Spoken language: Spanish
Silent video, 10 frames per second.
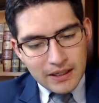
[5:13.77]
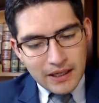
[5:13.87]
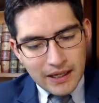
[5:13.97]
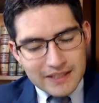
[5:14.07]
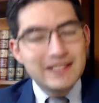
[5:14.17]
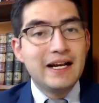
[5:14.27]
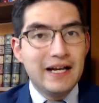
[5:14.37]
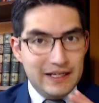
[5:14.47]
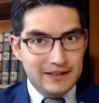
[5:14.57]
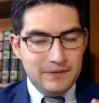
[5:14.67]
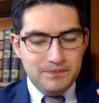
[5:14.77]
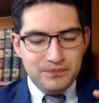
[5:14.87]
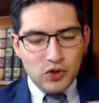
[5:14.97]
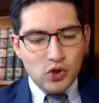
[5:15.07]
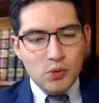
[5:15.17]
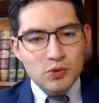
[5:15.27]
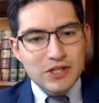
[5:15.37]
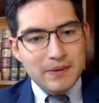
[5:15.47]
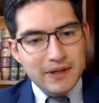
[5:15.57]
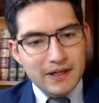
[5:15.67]
esta carta. ¿Cómo
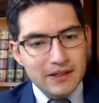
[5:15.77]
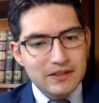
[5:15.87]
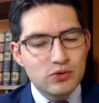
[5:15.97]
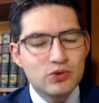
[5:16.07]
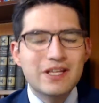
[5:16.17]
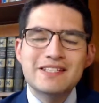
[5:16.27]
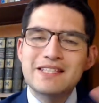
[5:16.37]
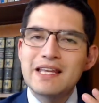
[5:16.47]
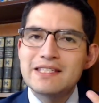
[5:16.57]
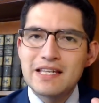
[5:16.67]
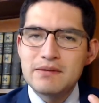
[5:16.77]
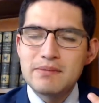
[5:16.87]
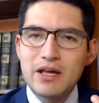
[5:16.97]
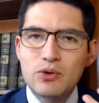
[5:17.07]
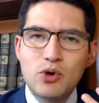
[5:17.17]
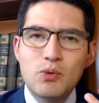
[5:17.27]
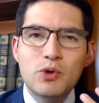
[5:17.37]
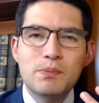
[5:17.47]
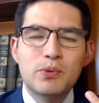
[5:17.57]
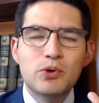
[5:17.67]
saber si usted está desanimado? ¿Cómo
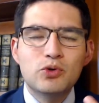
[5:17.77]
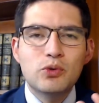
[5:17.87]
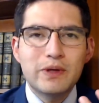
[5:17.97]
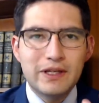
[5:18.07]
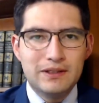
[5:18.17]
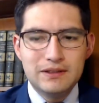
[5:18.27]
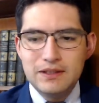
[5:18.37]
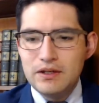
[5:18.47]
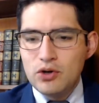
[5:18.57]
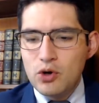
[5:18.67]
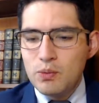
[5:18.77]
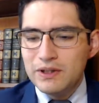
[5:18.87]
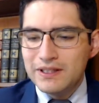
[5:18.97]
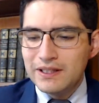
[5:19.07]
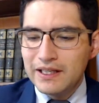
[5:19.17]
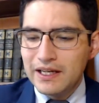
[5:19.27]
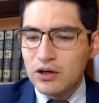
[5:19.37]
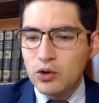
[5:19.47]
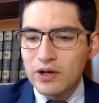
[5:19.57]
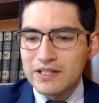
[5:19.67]
de pronto ver? ¿Cómo entender
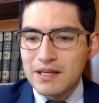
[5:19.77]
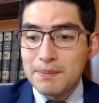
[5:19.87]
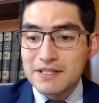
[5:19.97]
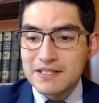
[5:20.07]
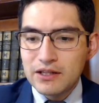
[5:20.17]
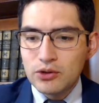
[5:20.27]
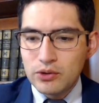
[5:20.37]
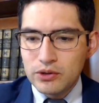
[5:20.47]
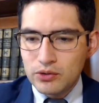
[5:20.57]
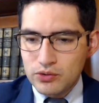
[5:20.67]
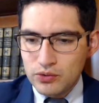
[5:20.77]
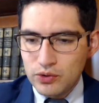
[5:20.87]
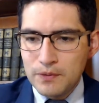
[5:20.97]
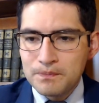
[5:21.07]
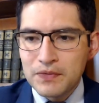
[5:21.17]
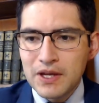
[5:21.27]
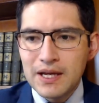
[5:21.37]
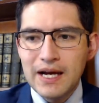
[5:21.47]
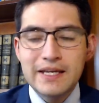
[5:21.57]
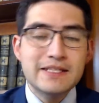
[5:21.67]
lo que está pasando dentro suyo?
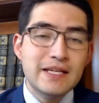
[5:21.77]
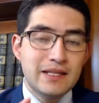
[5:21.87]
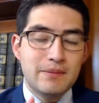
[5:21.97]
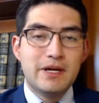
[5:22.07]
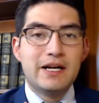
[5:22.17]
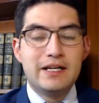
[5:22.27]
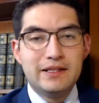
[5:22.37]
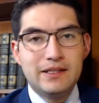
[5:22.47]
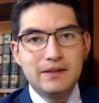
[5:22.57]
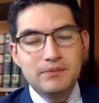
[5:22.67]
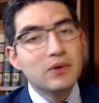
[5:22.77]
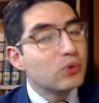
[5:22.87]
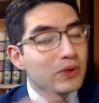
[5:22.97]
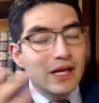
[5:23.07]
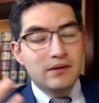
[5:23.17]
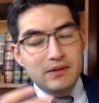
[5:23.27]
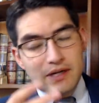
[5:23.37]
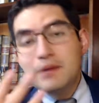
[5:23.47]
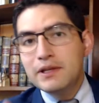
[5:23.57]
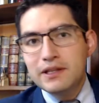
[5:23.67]
Aquí Santa Margarita, una
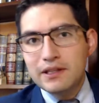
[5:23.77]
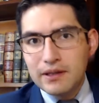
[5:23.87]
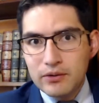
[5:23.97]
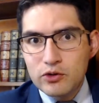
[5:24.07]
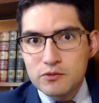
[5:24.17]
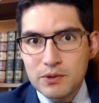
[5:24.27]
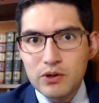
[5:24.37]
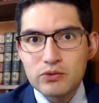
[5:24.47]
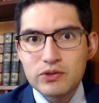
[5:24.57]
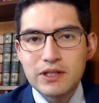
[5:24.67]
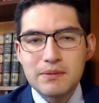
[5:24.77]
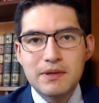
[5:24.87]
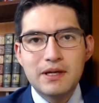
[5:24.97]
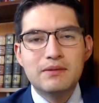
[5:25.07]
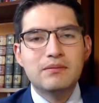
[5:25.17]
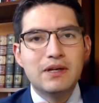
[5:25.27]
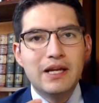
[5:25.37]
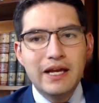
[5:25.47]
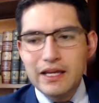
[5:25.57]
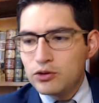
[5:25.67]
realmente, yo espero que usted también le
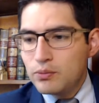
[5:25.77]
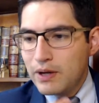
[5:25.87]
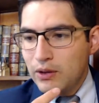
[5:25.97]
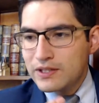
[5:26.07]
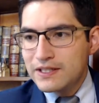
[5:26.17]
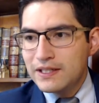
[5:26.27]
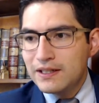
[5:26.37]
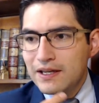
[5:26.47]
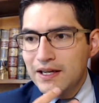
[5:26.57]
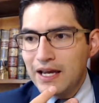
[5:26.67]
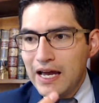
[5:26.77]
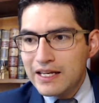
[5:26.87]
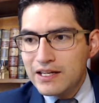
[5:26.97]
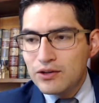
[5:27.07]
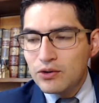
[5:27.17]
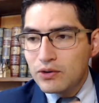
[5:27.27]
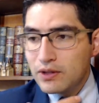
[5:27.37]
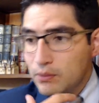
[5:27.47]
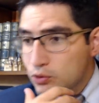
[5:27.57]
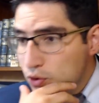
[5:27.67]
haya tomado así cariño,
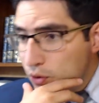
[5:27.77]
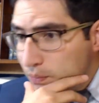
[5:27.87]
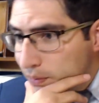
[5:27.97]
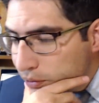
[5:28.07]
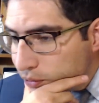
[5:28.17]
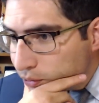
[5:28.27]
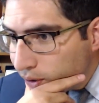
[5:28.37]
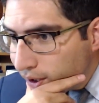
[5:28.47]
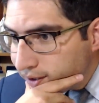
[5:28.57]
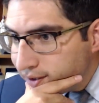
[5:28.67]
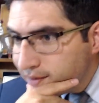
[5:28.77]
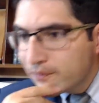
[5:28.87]
devoción, perdón, aquí,